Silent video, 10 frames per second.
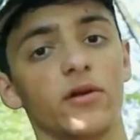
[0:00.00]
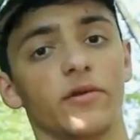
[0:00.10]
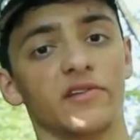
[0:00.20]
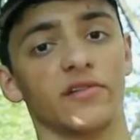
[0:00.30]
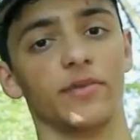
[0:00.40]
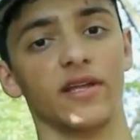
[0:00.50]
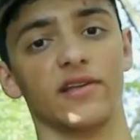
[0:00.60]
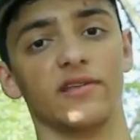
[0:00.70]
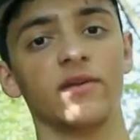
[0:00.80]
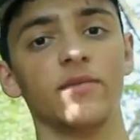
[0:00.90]
di questa specie è
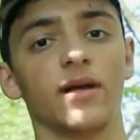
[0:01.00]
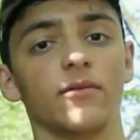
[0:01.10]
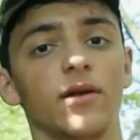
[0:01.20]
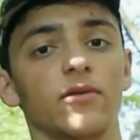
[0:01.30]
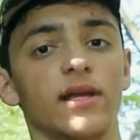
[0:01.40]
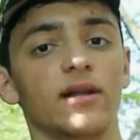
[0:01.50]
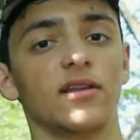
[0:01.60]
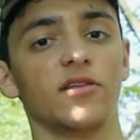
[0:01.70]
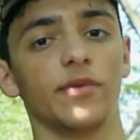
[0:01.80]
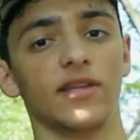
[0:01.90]
simile a quello di altre
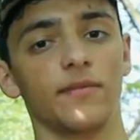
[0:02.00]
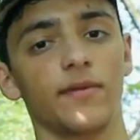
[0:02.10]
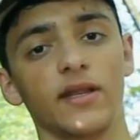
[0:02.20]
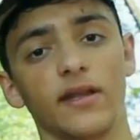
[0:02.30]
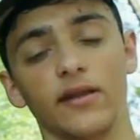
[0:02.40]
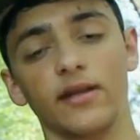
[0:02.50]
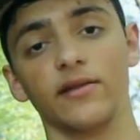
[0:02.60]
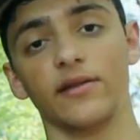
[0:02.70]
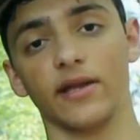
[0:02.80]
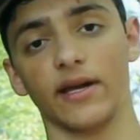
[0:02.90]
specie appartenenti al
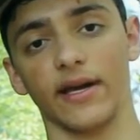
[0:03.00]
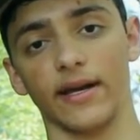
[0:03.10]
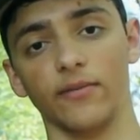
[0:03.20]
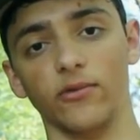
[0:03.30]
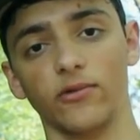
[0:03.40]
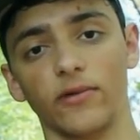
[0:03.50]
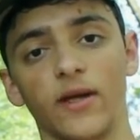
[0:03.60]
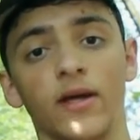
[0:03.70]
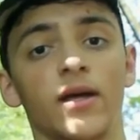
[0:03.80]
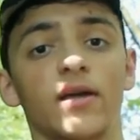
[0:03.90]
genere Carabus.
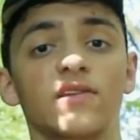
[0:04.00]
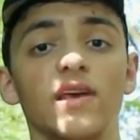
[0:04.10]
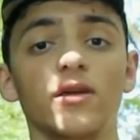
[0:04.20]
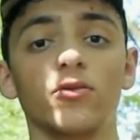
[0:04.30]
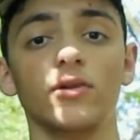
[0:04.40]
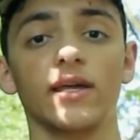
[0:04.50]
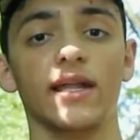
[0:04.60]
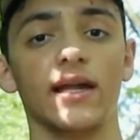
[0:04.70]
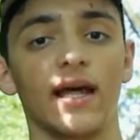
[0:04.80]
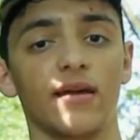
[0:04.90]
Sia gli adulti che
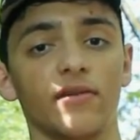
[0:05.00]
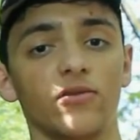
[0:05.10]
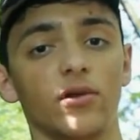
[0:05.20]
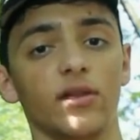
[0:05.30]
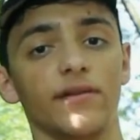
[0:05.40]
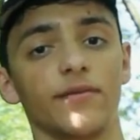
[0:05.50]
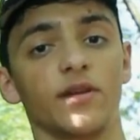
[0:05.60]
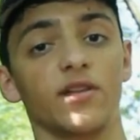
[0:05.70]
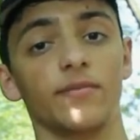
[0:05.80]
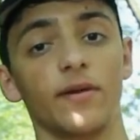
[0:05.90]
le larve sono attivi
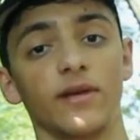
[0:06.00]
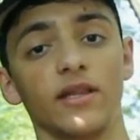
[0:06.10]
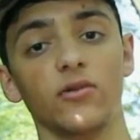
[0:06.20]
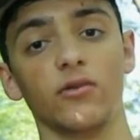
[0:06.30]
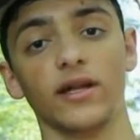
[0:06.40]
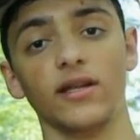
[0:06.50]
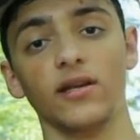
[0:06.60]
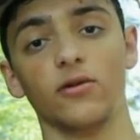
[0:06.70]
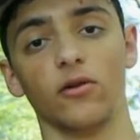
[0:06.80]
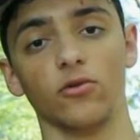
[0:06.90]
principalmente durante le
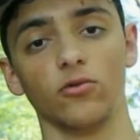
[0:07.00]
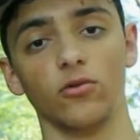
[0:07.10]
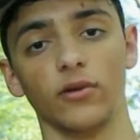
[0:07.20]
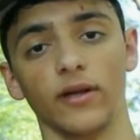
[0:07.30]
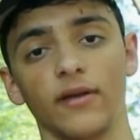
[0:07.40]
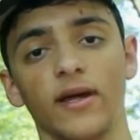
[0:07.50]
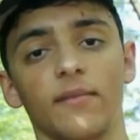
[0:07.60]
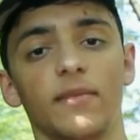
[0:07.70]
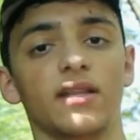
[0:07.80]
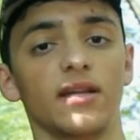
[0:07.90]
ore notturne,
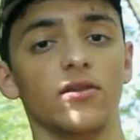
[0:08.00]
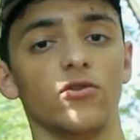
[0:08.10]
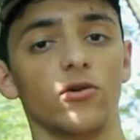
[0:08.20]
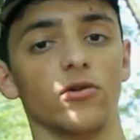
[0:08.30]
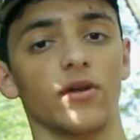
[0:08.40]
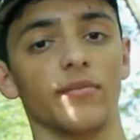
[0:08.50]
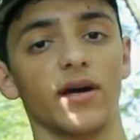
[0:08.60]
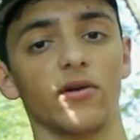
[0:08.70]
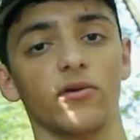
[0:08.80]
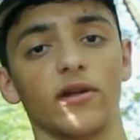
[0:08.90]
mentre di giorno
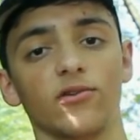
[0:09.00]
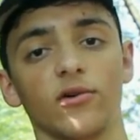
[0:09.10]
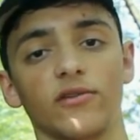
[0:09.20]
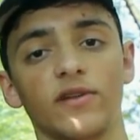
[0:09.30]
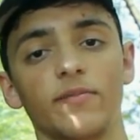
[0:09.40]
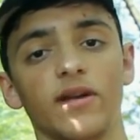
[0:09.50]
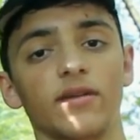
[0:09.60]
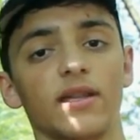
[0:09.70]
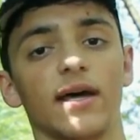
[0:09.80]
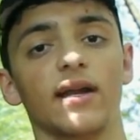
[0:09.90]
rimangono nascosti per
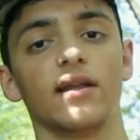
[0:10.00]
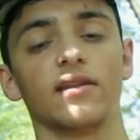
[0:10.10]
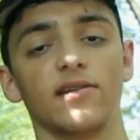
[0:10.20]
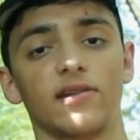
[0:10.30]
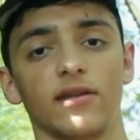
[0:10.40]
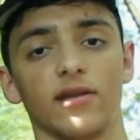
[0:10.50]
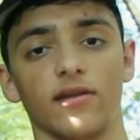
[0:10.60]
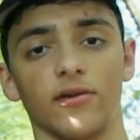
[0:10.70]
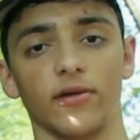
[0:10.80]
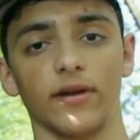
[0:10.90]
evitare la
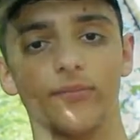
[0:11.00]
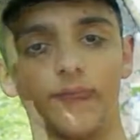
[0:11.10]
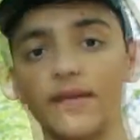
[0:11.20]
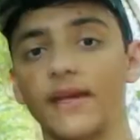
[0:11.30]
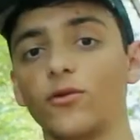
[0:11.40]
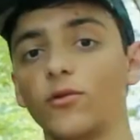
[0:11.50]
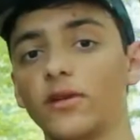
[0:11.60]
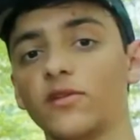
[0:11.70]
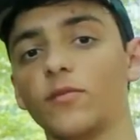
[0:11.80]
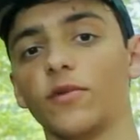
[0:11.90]
disidratazione. Gli
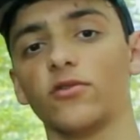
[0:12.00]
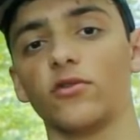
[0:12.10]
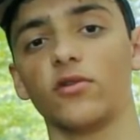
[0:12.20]
adulti si possono